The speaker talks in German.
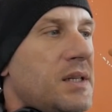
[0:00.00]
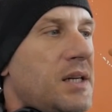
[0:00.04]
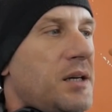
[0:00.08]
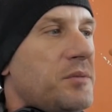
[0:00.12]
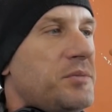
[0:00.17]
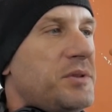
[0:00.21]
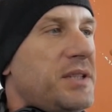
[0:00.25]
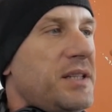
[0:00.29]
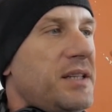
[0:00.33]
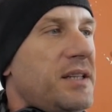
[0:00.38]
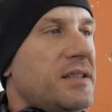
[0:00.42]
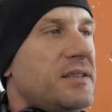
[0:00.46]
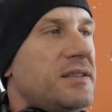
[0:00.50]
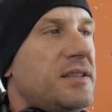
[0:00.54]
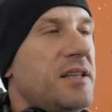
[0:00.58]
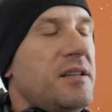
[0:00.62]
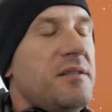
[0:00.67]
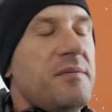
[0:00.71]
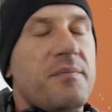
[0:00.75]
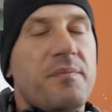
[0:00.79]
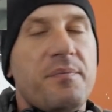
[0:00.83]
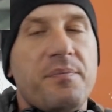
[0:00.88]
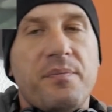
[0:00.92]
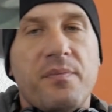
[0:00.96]
Habt ihr
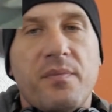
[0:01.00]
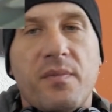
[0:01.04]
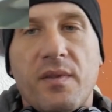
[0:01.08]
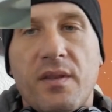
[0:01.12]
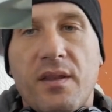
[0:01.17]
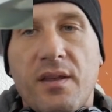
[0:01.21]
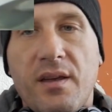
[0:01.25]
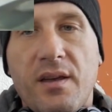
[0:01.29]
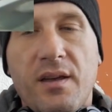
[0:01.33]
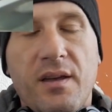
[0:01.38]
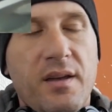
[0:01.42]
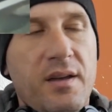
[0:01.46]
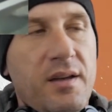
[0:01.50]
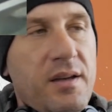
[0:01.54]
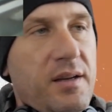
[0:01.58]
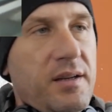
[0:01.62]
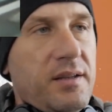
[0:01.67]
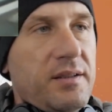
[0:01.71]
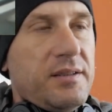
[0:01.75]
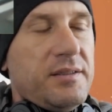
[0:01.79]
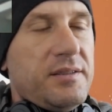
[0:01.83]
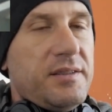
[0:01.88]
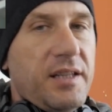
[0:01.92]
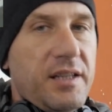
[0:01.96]
gesehen?
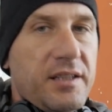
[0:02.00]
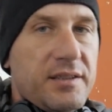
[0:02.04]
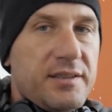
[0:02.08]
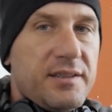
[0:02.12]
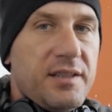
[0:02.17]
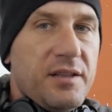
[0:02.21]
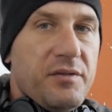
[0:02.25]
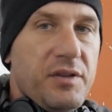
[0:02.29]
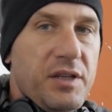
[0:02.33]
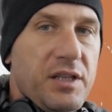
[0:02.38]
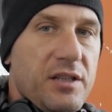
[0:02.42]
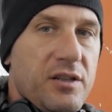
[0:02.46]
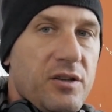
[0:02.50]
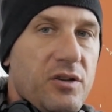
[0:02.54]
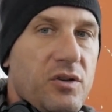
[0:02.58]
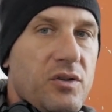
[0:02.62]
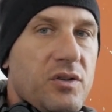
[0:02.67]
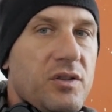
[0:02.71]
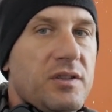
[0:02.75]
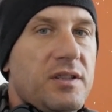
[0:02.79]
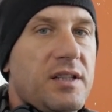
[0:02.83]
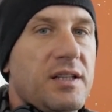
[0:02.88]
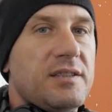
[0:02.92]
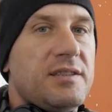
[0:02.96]
Das erste
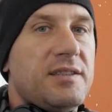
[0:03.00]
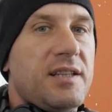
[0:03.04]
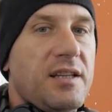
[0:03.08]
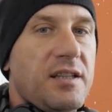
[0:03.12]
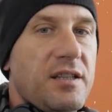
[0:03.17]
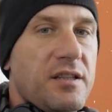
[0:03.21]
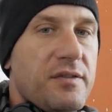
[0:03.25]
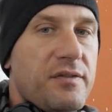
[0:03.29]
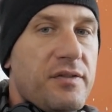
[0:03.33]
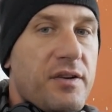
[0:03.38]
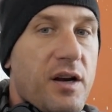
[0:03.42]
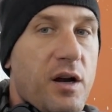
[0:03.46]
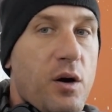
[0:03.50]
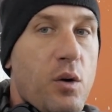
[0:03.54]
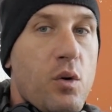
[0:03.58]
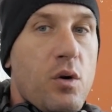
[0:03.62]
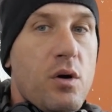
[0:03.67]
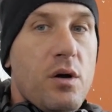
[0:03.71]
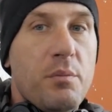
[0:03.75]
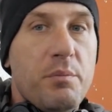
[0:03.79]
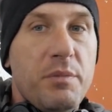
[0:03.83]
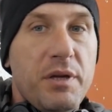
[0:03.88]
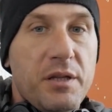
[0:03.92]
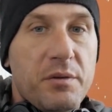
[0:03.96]
Video, da ist eine
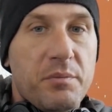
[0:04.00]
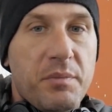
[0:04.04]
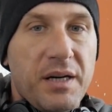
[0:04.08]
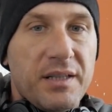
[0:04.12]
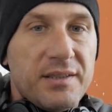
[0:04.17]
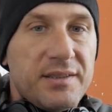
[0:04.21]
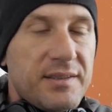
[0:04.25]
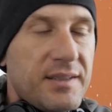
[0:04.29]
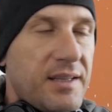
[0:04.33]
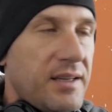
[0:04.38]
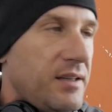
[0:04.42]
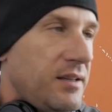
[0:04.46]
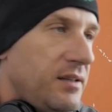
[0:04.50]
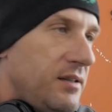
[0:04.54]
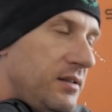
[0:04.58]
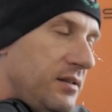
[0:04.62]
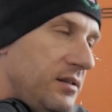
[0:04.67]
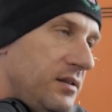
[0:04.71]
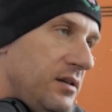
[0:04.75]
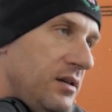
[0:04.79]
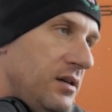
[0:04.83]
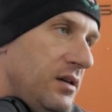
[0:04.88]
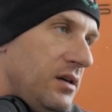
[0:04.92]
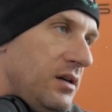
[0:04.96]
Frau mit Maske
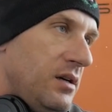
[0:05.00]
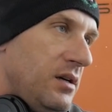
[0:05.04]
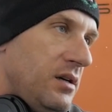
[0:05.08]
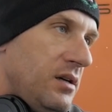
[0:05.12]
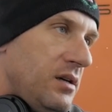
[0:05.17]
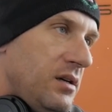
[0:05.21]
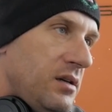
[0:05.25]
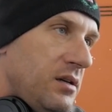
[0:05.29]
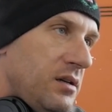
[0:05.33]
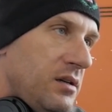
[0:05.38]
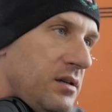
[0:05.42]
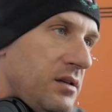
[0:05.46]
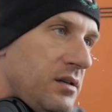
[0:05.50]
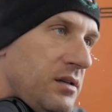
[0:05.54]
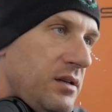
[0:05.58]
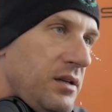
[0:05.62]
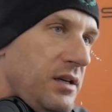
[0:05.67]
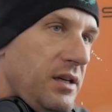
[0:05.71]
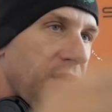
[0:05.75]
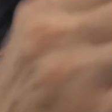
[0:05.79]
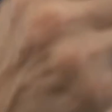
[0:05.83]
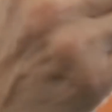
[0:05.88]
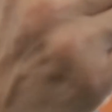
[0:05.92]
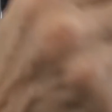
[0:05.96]

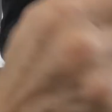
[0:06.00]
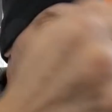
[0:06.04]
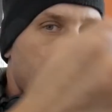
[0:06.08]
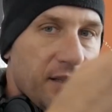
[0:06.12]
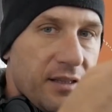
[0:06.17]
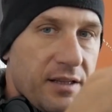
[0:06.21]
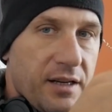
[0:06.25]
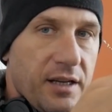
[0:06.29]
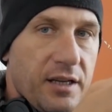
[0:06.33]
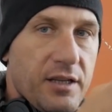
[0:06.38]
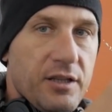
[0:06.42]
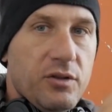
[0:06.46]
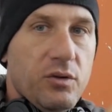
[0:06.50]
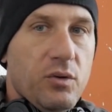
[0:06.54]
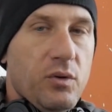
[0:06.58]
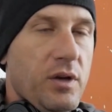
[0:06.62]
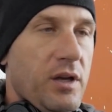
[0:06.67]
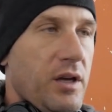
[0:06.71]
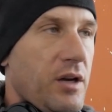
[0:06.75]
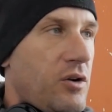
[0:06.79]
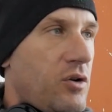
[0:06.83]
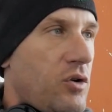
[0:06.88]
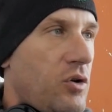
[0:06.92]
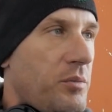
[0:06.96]
in Gegenrichtung
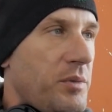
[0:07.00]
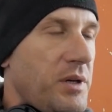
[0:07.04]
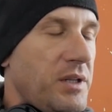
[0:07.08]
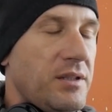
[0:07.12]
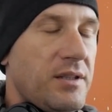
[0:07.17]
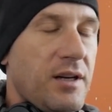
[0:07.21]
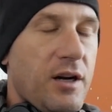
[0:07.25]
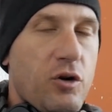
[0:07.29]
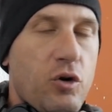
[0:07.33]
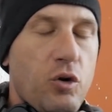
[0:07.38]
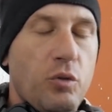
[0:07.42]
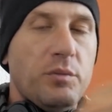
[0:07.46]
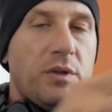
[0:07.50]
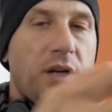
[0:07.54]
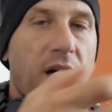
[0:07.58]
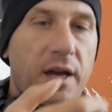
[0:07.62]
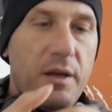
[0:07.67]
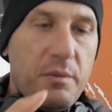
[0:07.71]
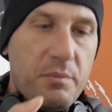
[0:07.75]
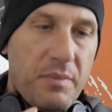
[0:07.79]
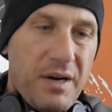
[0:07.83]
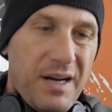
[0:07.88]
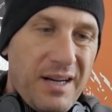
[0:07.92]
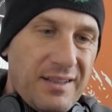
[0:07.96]
gekommen. Da kommt
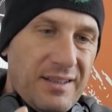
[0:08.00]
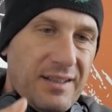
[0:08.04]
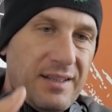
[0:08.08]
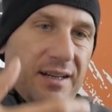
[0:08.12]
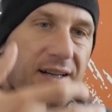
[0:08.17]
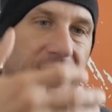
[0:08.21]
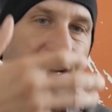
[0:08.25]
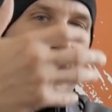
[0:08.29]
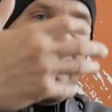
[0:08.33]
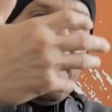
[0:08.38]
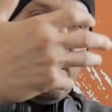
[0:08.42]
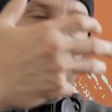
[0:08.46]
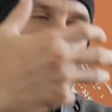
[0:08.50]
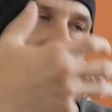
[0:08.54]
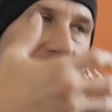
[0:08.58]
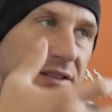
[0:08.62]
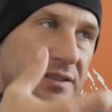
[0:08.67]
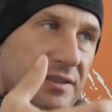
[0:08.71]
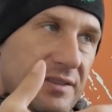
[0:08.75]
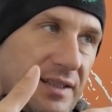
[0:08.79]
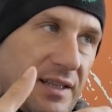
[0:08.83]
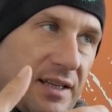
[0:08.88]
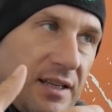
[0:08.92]
ein Mann, greift das